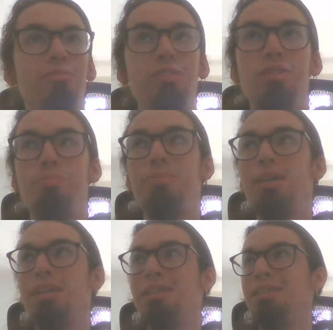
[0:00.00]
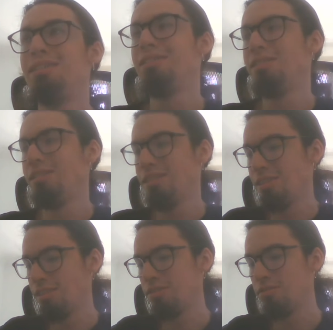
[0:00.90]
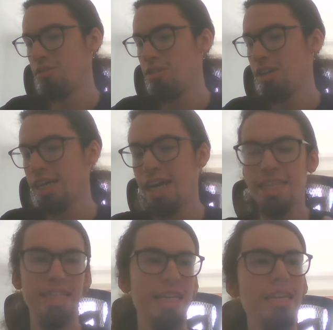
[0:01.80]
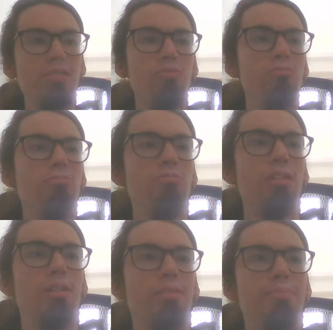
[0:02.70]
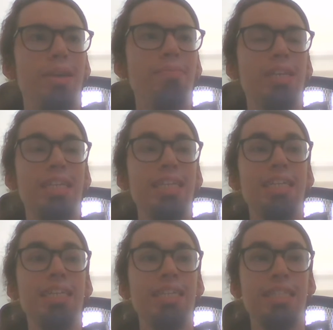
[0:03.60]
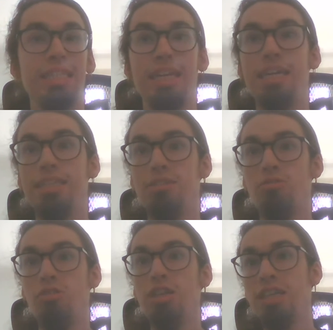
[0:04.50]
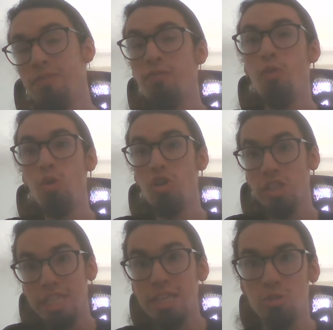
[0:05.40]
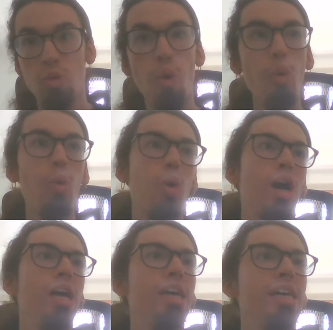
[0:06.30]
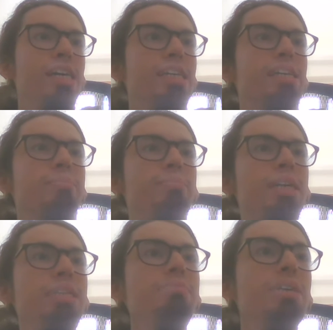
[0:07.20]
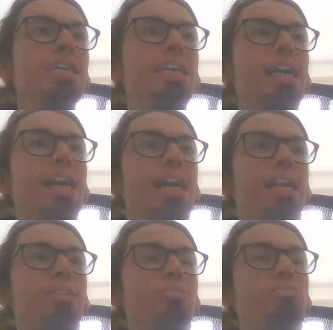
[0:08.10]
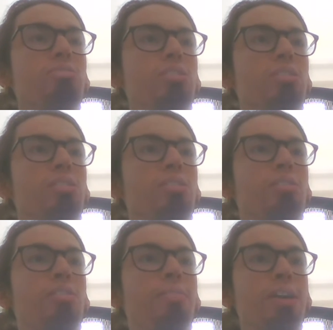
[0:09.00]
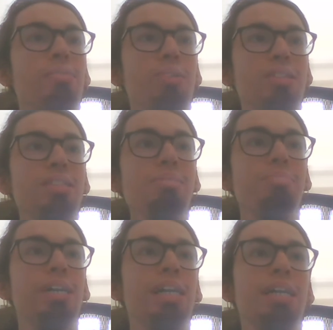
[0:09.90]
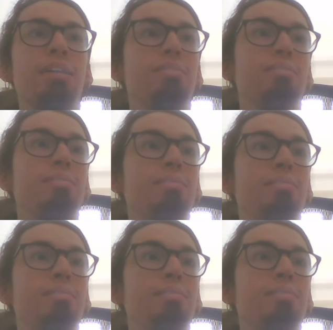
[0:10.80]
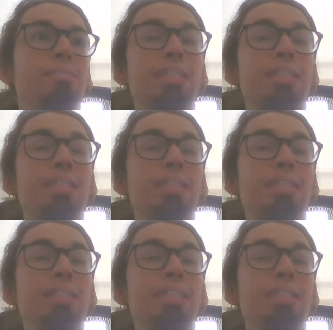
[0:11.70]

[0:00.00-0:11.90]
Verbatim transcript: quoi ne pas, disons-le, raté ou euh, même qui, serait, disons-le, qui vaut le détour même. Alors donc, euh, on va commencer par euh,